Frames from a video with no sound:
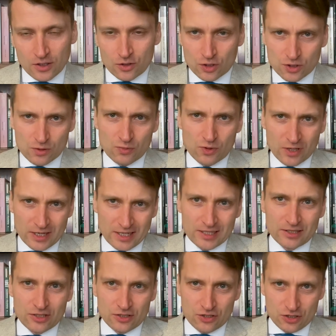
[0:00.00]
To, co było
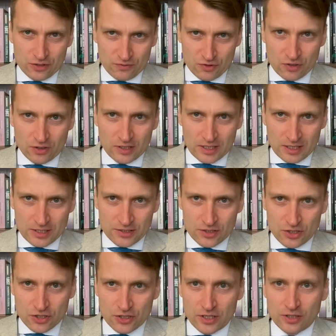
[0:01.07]
charakterystyczne w szkole
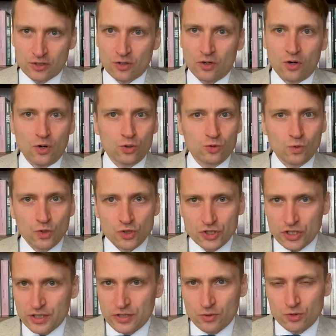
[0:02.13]
klasycznej, to
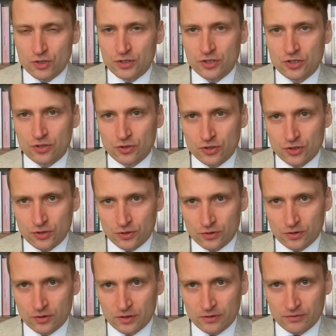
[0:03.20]
odłączenie użyteczności
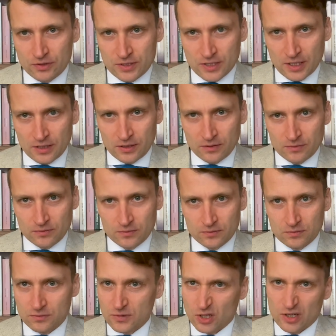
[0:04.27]
od teorii wyceny.
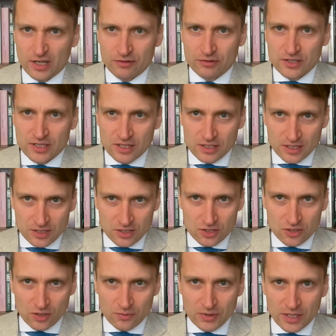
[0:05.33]
Teoria wyceny jest
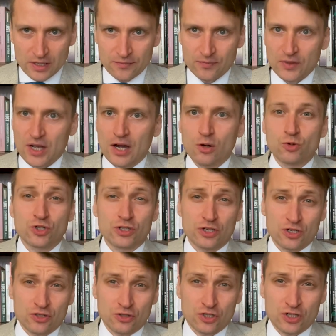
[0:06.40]
sobie, a
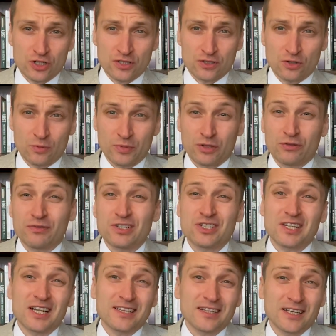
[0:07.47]
użyteczność jest sobie. To
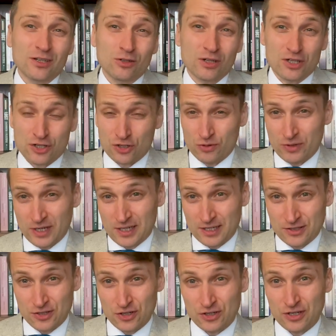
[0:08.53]
właśnie dlatego dla szkoły
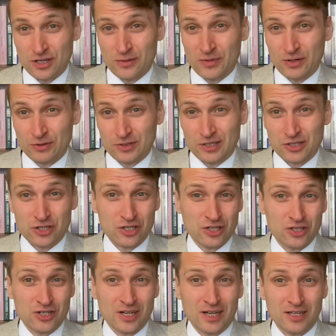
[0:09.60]
klasycznej nie miało znaczenia,
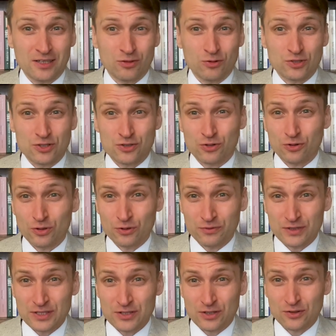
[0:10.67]
czy na handlu zyskują
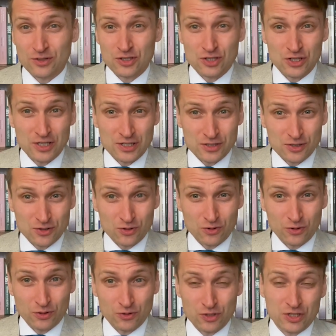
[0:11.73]
dwie strony, czy nie
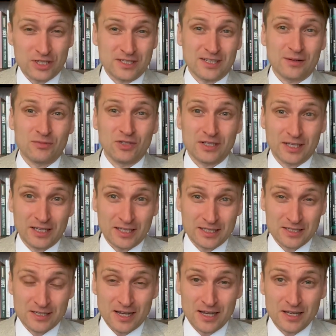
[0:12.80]
zyskują. Czy czasami, tak jak
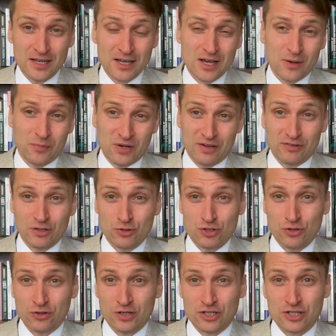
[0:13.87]
Sej, pojawiało
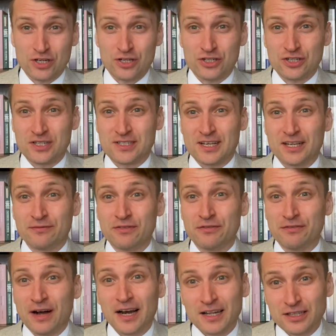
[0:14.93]
się określenie, że jest
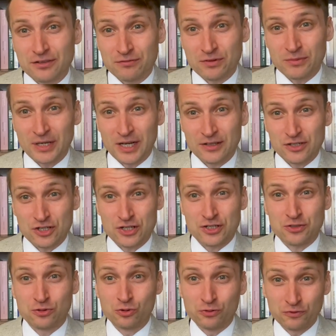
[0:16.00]
ekwiwalent wymiany, że
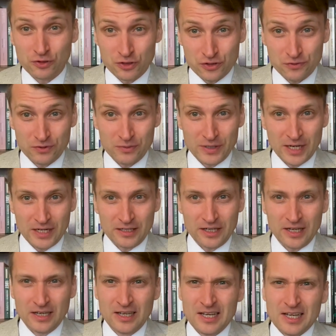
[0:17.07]
jest równość w
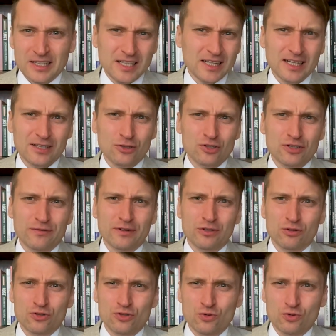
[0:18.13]
wymianie. Nie dlatego, że
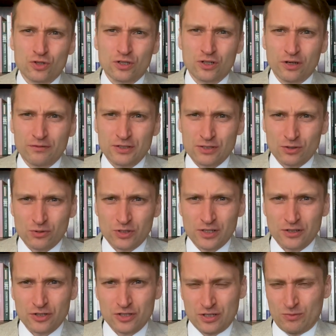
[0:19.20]
wartości użytkowe są
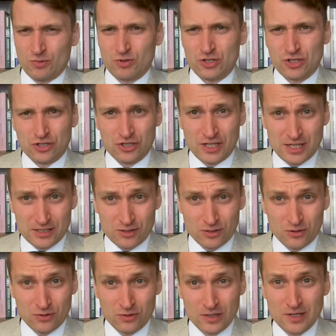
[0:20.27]
identyczne, bo przecież nie
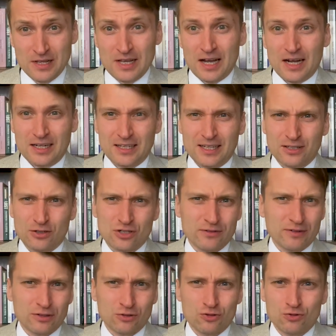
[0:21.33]
są, ale dlatego, że
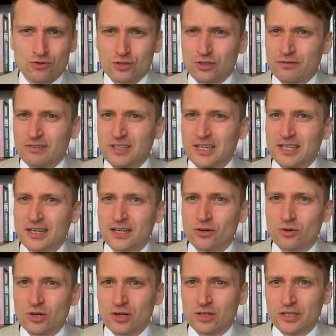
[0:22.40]
wartości użytkowe nie
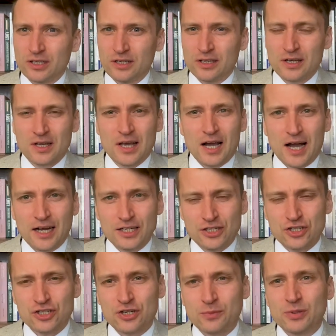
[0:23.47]
grają roli, a
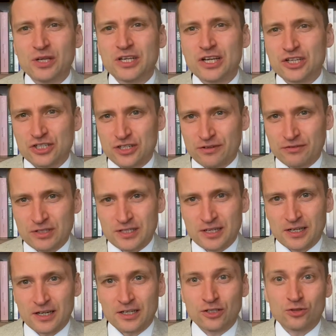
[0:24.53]
liczy się pieniężna
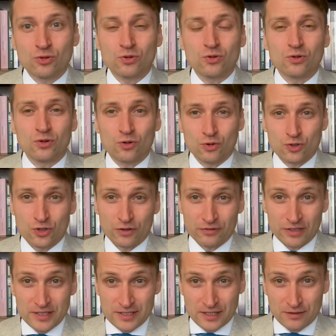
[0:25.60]
wycena. I tu
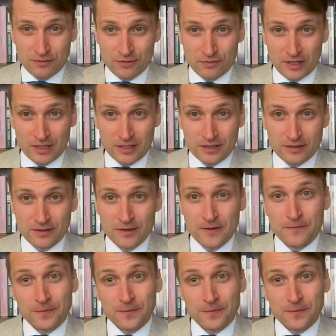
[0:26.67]
kluczowy jest ekwiwalent.